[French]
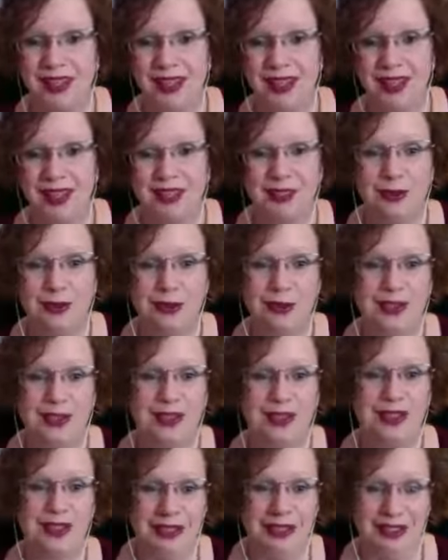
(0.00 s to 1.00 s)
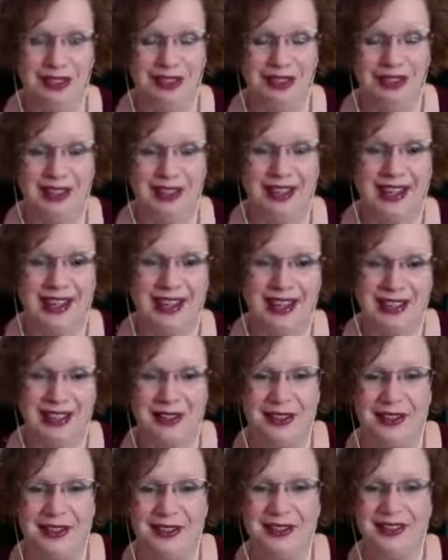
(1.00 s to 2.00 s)
donc euh,
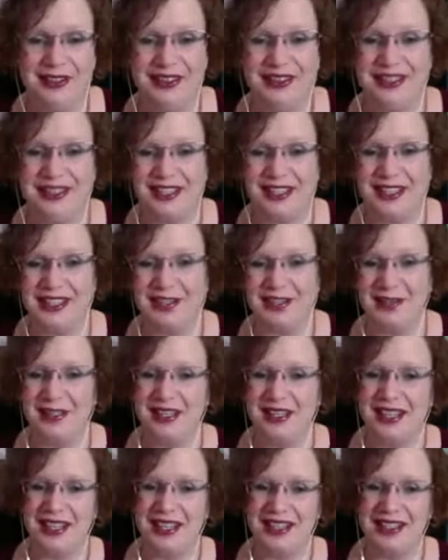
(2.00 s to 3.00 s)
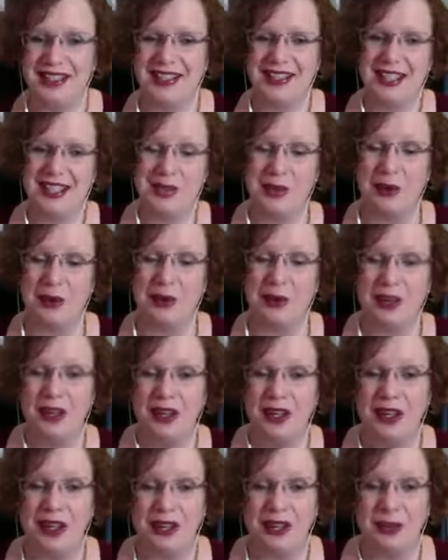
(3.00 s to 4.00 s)
là, euh, c'est aussi un des éléments.
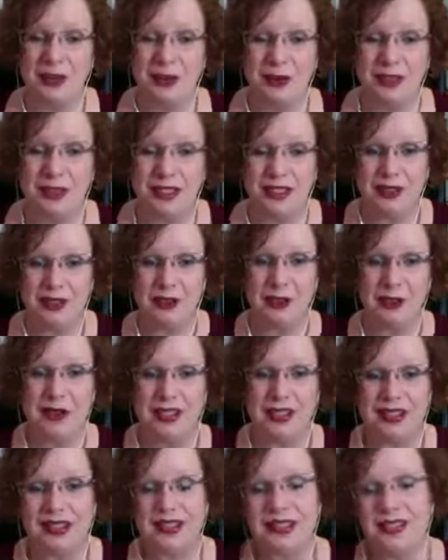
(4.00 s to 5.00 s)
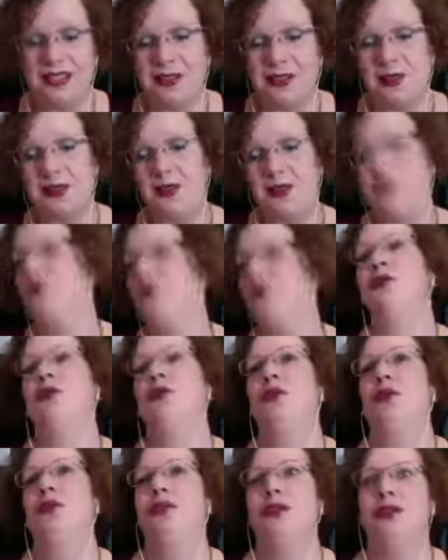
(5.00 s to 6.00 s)
Donc, et toi, cette notion de
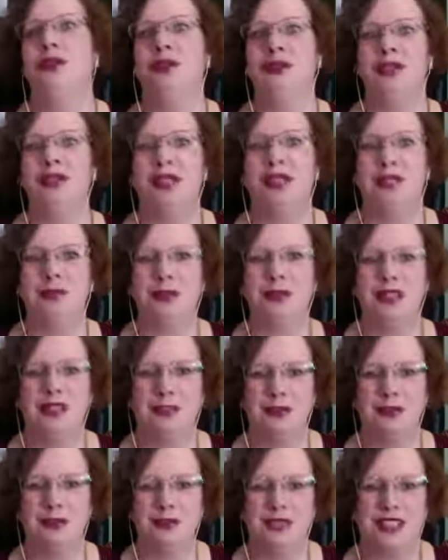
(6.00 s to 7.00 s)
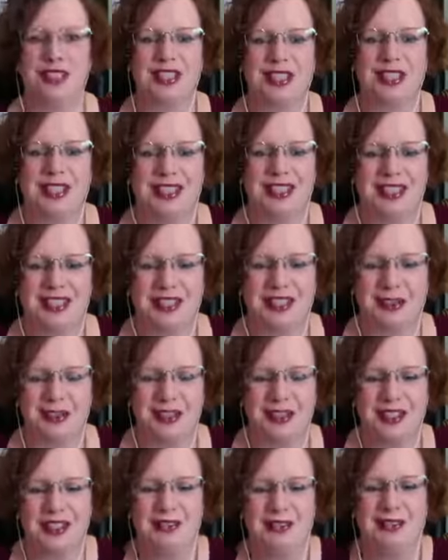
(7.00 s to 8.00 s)
le côté pile de vos échecs, qu'est-ce que ça
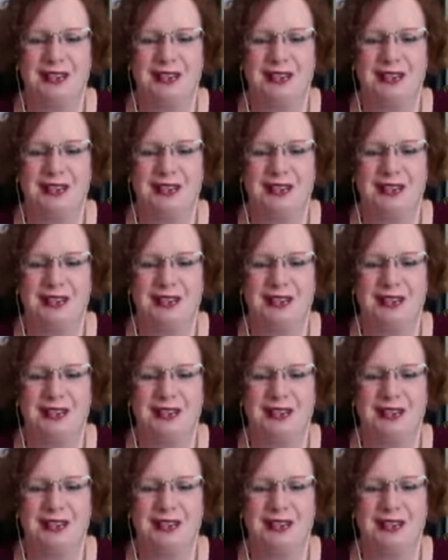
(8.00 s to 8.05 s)
t'évoque,